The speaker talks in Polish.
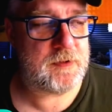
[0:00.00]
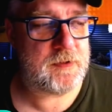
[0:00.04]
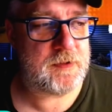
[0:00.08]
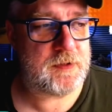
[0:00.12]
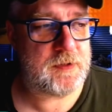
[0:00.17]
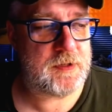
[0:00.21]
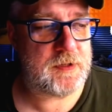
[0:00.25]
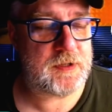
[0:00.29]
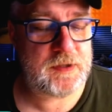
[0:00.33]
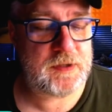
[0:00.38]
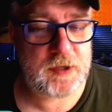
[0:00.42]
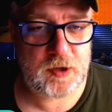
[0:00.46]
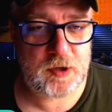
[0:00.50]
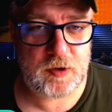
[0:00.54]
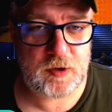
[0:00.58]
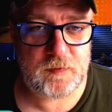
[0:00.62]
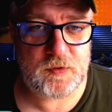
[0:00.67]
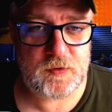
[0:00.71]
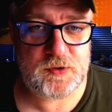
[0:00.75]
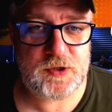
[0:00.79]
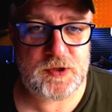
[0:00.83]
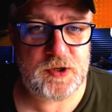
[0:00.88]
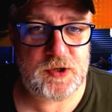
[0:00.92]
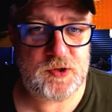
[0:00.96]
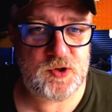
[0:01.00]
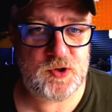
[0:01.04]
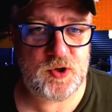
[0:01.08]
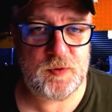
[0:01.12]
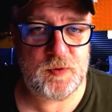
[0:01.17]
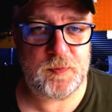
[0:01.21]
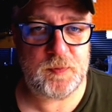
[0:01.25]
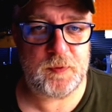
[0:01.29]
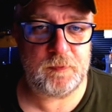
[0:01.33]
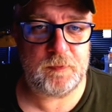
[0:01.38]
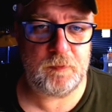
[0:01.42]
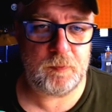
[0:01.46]
Jednakowoż ten
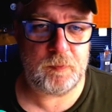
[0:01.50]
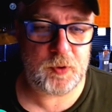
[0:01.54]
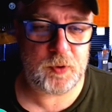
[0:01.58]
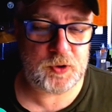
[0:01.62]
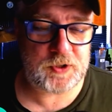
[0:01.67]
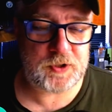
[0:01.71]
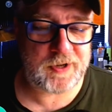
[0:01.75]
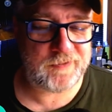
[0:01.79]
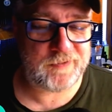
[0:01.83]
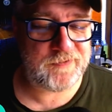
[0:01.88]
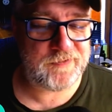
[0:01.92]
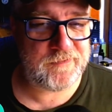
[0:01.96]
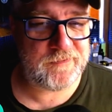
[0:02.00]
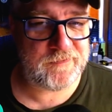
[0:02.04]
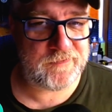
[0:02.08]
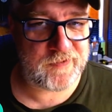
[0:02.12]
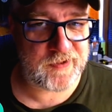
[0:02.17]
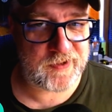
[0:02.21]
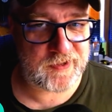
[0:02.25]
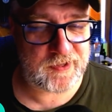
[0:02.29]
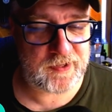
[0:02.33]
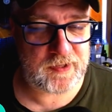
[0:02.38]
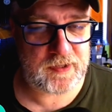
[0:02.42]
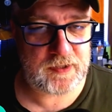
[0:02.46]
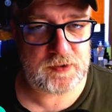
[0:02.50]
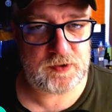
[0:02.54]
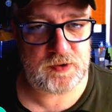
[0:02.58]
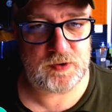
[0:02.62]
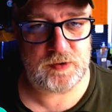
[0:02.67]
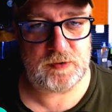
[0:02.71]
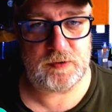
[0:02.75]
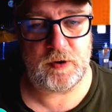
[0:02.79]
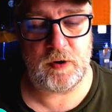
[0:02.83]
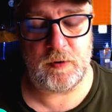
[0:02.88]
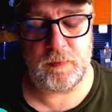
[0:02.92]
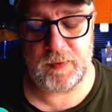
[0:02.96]
chip potrafi wykryć
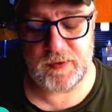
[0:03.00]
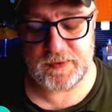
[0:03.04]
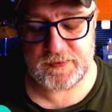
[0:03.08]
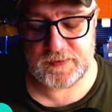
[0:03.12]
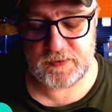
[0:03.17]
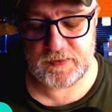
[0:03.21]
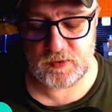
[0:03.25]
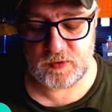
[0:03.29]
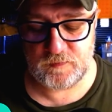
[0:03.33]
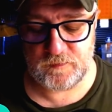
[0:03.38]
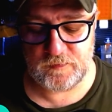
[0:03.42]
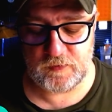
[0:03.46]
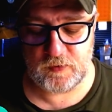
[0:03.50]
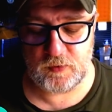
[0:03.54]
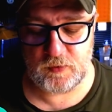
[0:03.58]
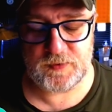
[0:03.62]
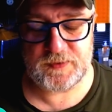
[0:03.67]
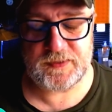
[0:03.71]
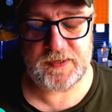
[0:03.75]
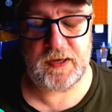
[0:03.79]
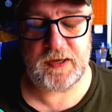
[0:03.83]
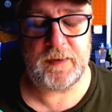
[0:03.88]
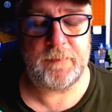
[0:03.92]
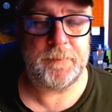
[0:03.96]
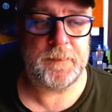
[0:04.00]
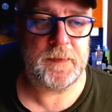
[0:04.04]
obecność wirusa